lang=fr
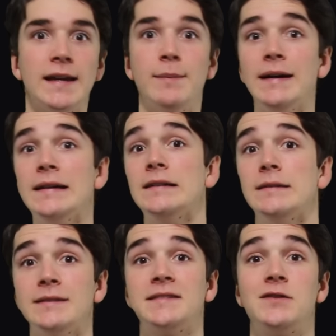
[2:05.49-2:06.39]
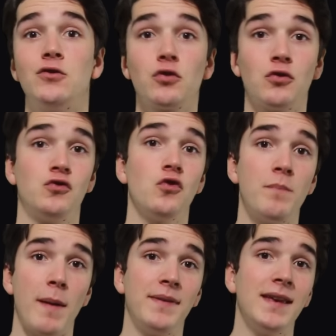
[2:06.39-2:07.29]
eh bah ben, c'est sûr que sur
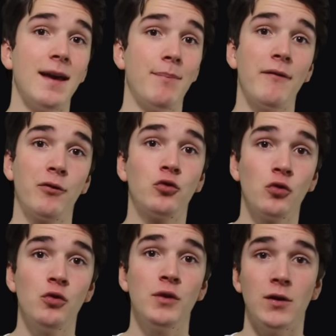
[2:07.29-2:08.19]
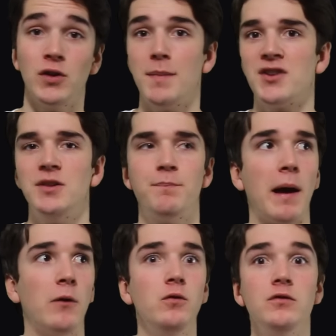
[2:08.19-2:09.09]
le papier, il n'y a pas photo et on n'imagine
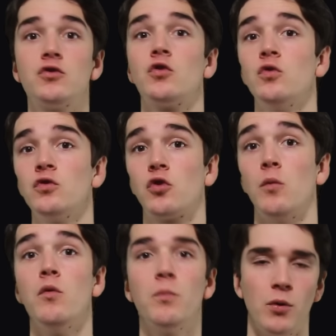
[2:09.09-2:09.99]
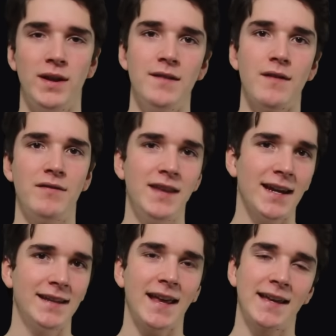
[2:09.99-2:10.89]
pas une seconde que Montpellier va
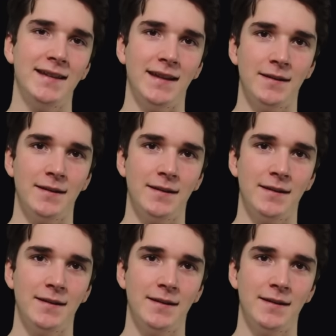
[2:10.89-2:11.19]
venir les taquiner.